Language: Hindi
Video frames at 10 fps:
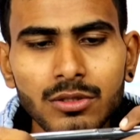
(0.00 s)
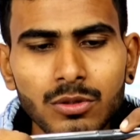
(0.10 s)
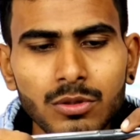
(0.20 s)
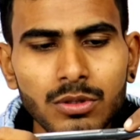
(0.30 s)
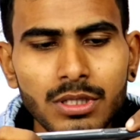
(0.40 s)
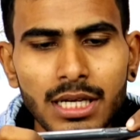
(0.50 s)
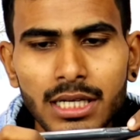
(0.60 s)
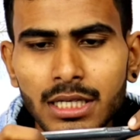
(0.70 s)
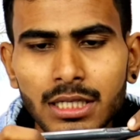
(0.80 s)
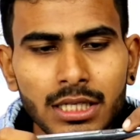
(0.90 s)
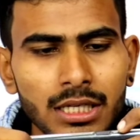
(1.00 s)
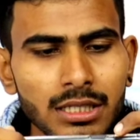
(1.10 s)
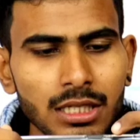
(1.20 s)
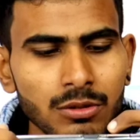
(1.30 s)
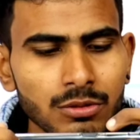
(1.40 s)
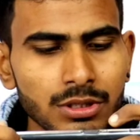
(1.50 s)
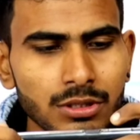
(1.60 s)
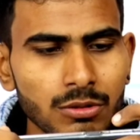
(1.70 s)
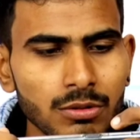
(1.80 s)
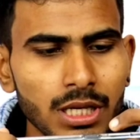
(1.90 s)
तो क्या करता हूँ
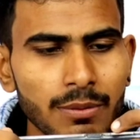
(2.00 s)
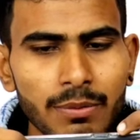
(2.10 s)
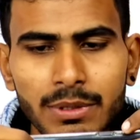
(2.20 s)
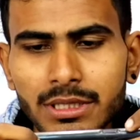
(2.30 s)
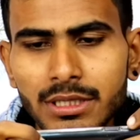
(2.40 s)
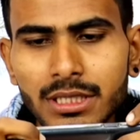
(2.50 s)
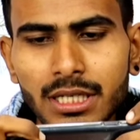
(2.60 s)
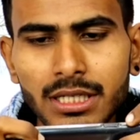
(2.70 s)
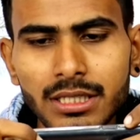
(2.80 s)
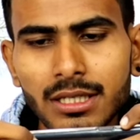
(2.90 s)
इसको एक बार मैं चेंज करके ही